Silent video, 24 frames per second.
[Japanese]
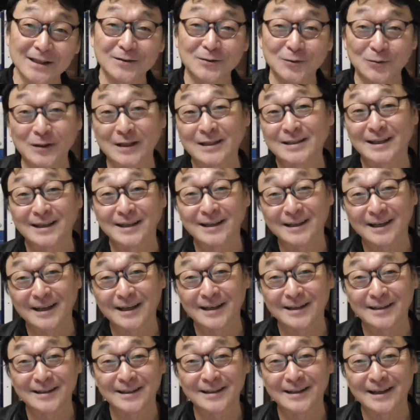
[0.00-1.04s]
で育ったか
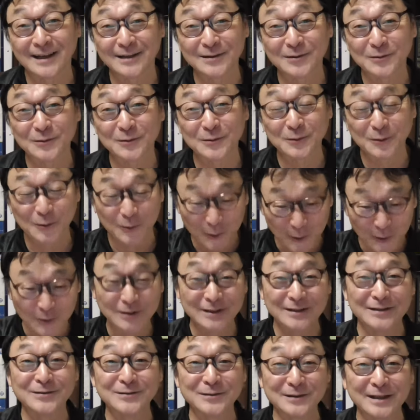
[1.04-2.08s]
ら、あの、ここ
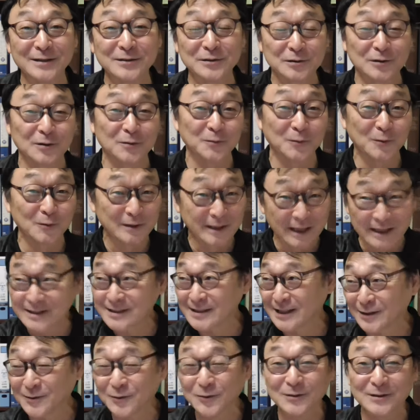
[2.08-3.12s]
に住んでると、電
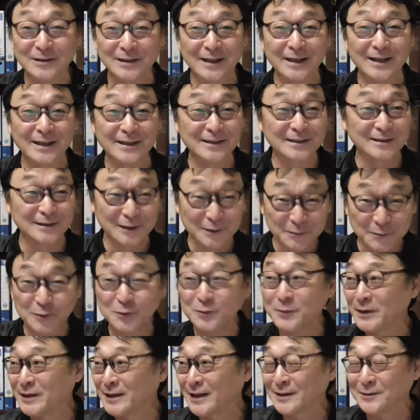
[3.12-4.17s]
車乗って、いつでも
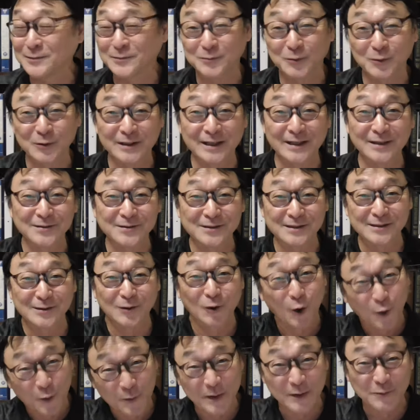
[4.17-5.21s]
梅田も行けるし、
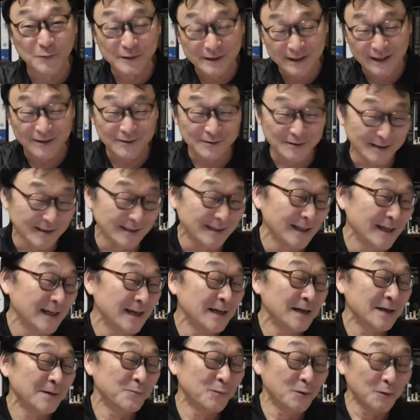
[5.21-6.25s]
神戸も行けるし、
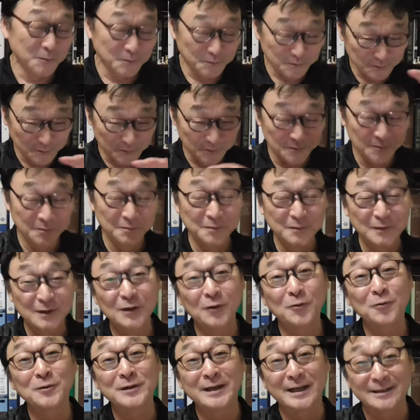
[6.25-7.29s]
もう、日
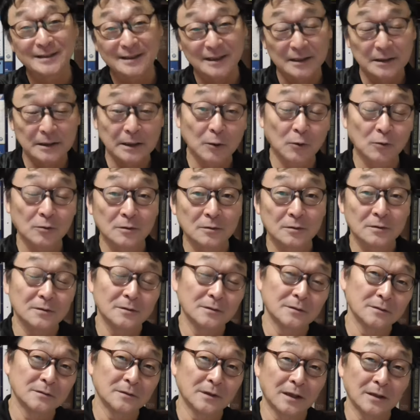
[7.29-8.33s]
本やったらね、こ
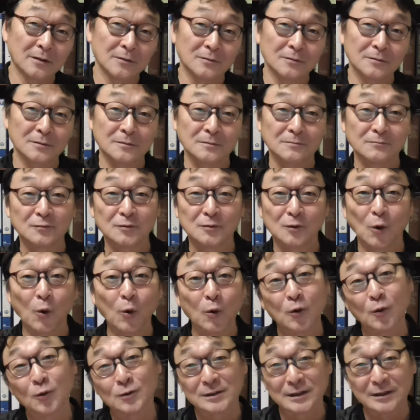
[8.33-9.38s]
の、あの、
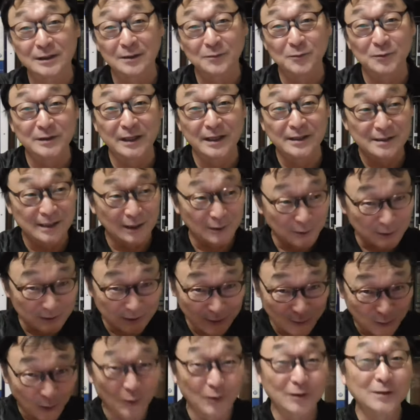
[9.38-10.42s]
高校生でも電車乗っ
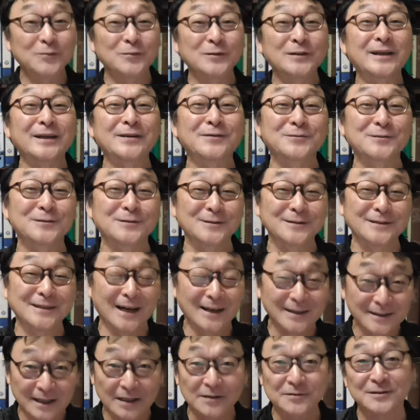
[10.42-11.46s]
てどこでも行ける
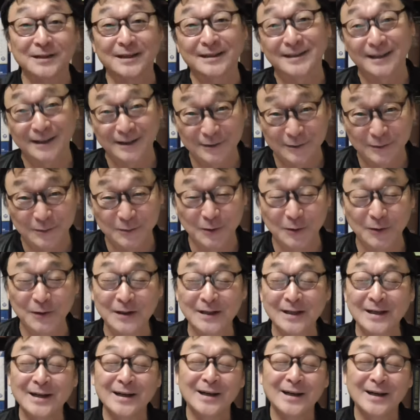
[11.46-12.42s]
感覚なんやけども、